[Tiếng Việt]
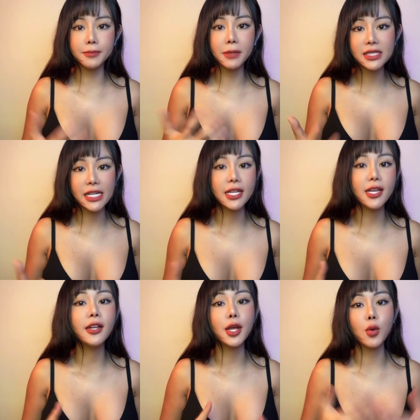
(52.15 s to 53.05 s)
Binh sẽ
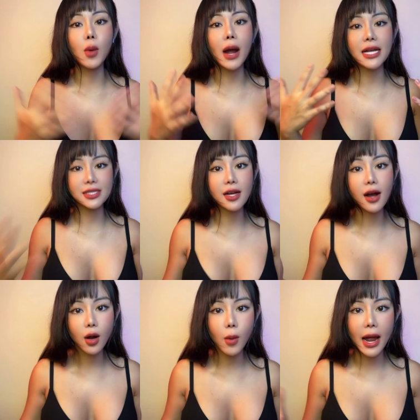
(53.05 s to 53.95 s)
giới thiệu qua
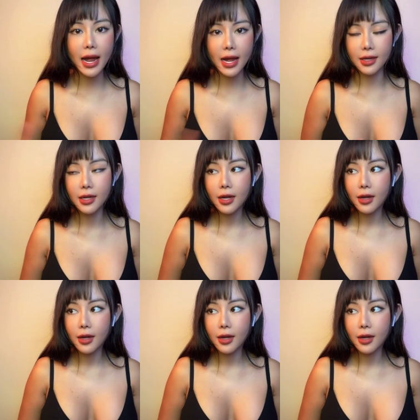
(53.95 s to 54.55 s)
sơ qua